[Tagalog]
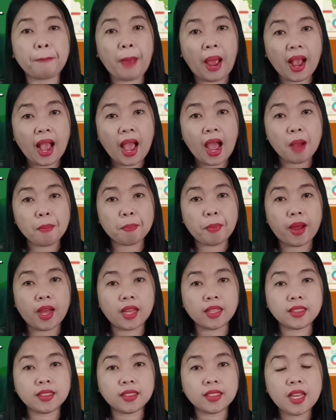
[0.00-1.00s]

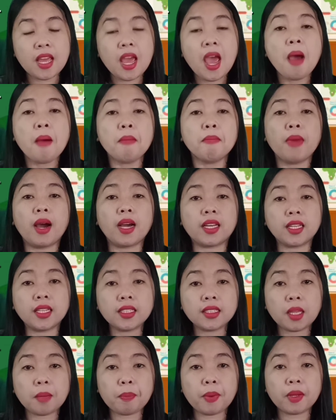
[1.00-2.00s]
Pang-apat,
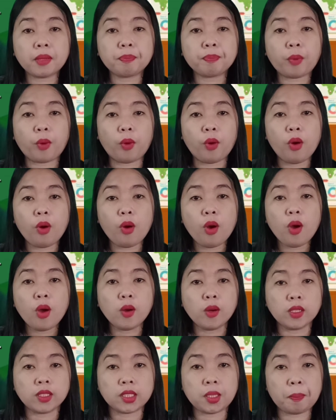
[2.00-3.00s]
maging tapat po
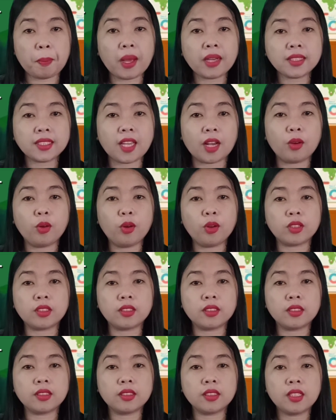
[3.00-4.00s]
sa
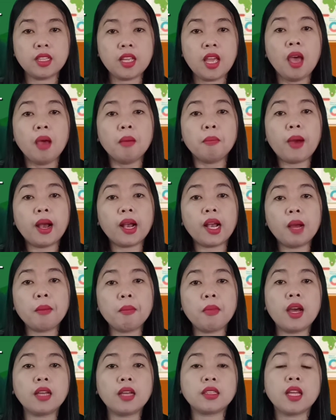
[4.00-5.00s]
pagsagot.
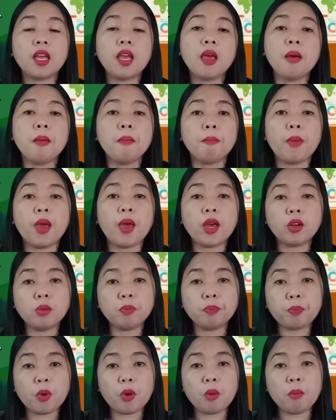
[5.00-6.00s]
Bagamat
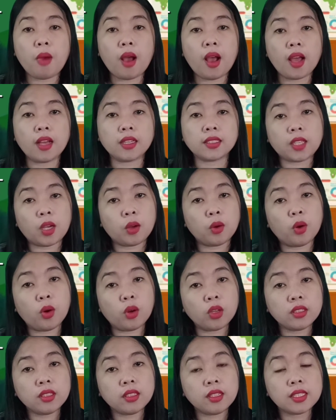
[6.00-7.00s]
meron pong mga
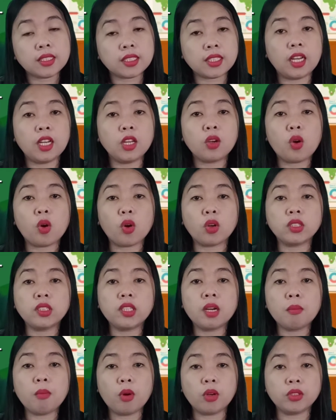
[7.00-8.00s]
sagot sa
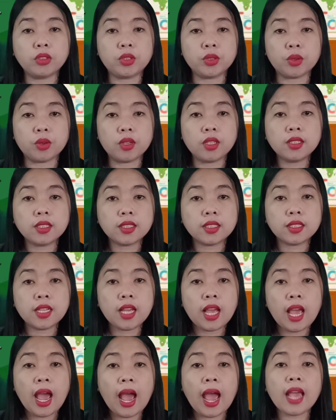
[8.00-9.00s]
likod ng module,
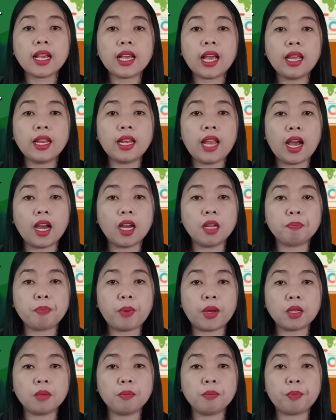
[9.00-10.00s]
ay
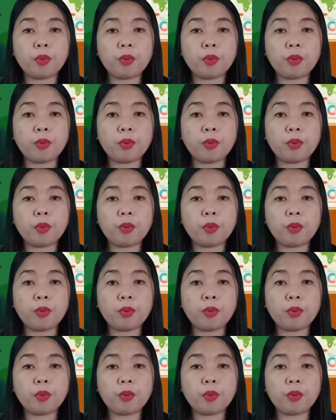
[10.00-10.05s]
kailangan pa